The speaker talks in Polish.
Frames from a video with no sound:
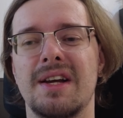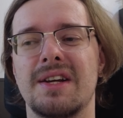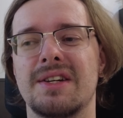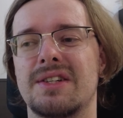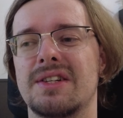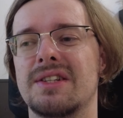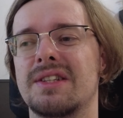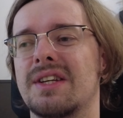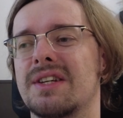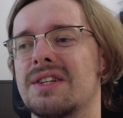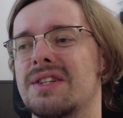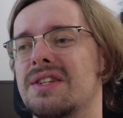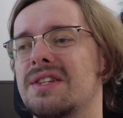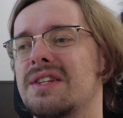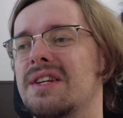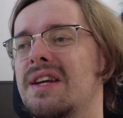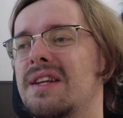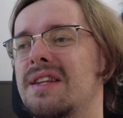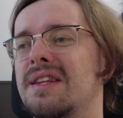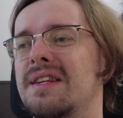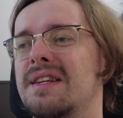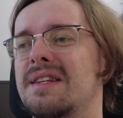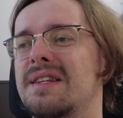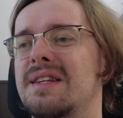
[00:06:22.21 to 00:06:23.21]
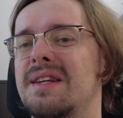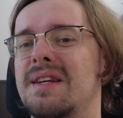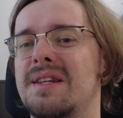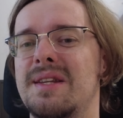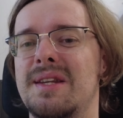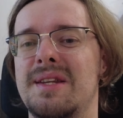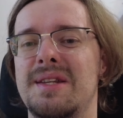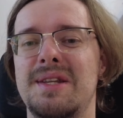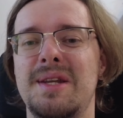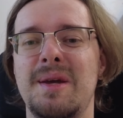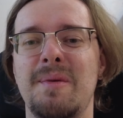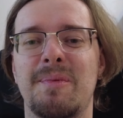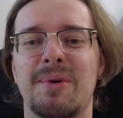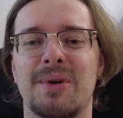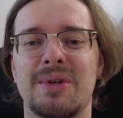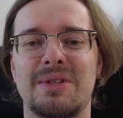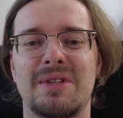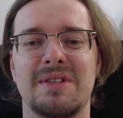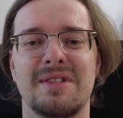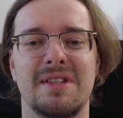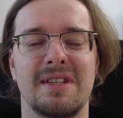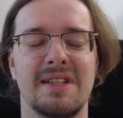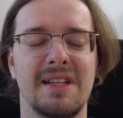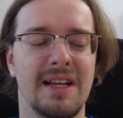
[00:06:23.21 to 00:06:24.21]
czyli też
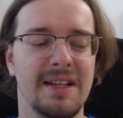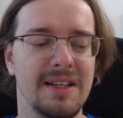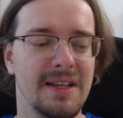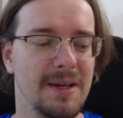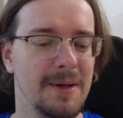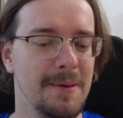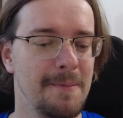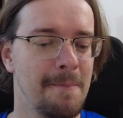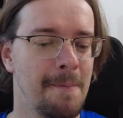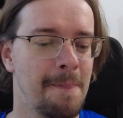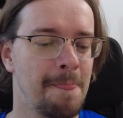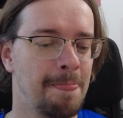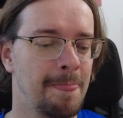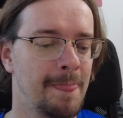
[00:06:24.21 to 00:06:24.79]
nieproste nie, nie zadanie.